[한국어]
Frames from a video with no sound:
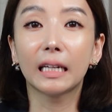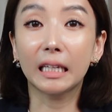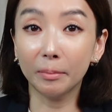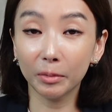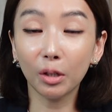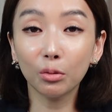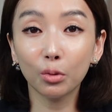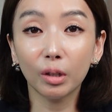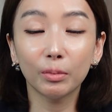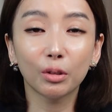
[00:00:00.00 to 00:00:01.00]

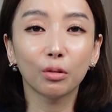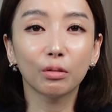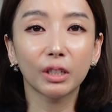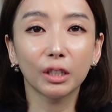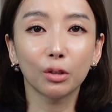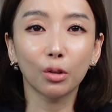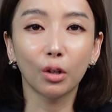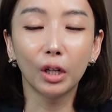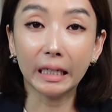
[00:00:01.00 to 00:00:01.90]
김경수 하면 드루킹이죠.